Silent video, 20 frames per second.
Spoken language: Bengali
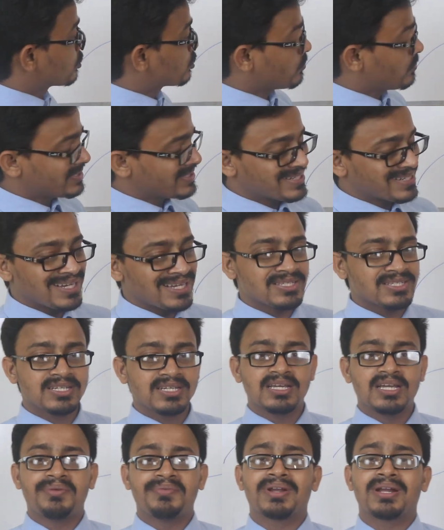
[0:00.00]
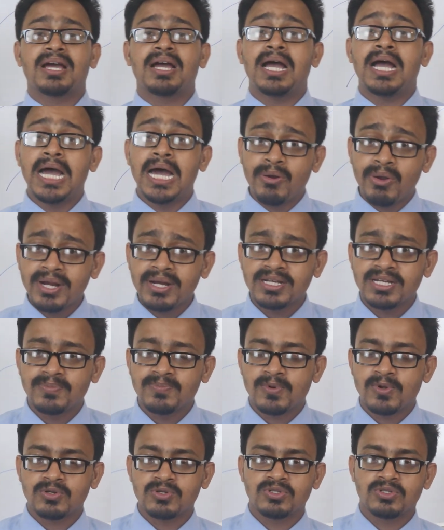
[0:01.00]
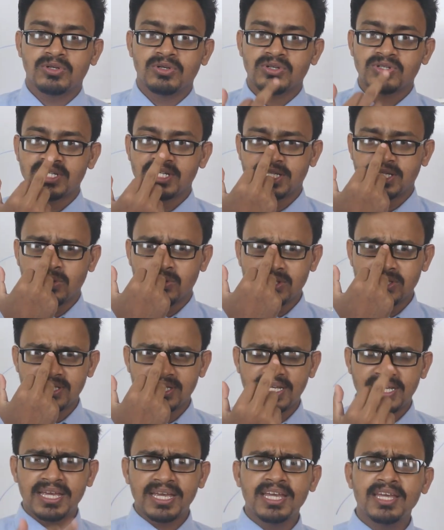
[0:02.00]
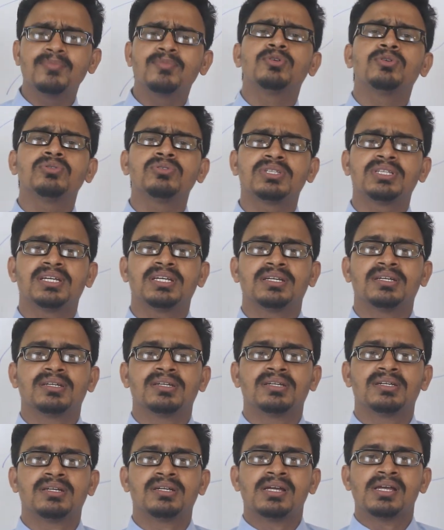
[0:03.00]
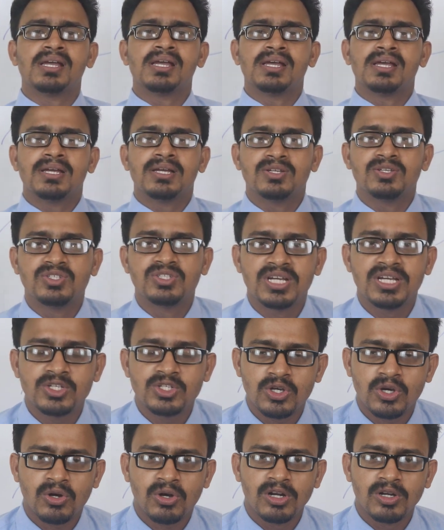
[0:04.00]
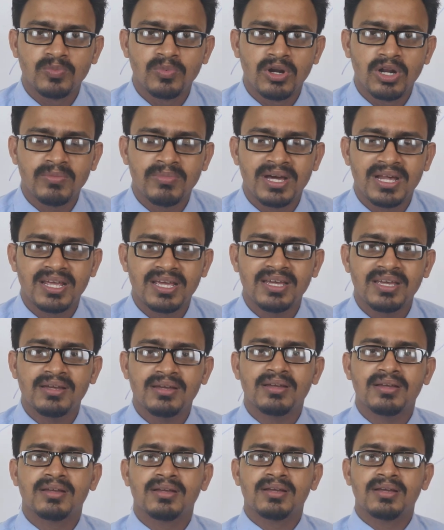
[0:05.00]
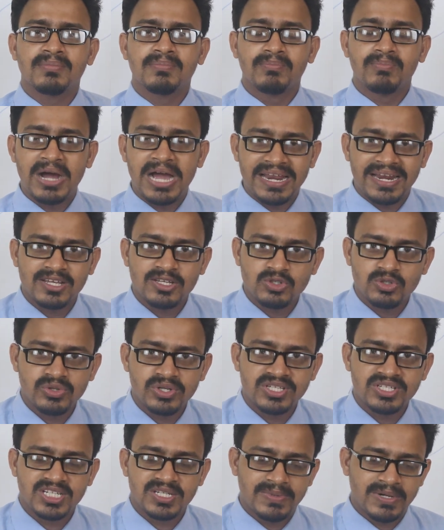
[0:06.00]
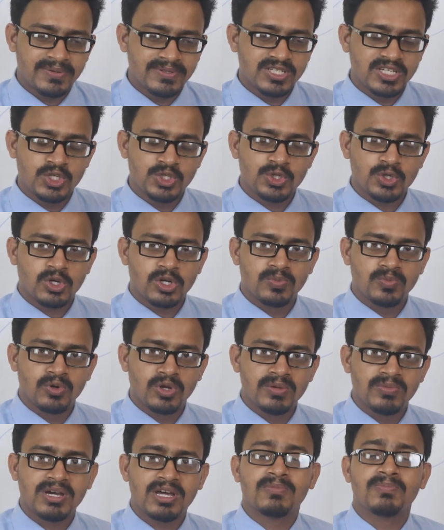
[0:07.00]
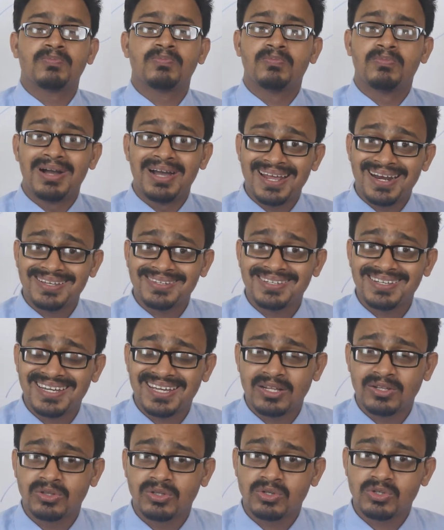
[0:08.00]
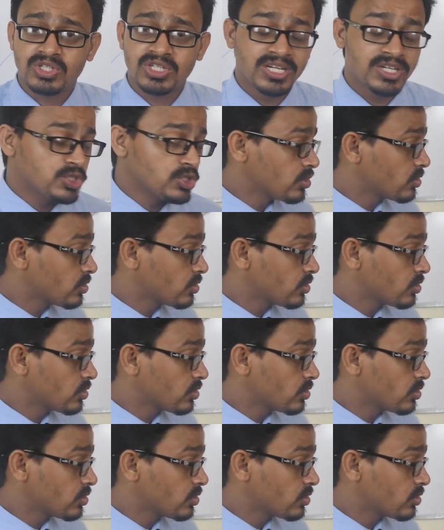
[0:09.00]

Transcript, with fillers: তোমাদের কাছে আমার আরও একটা প্রশ্ন সেটা হচ্ছে এই মুহূর্তে যেই সকল পরিবারে ভাইরাস রয়েছে বা যেই সকল পরিবার ভাইরাস আক্রান্ত সেই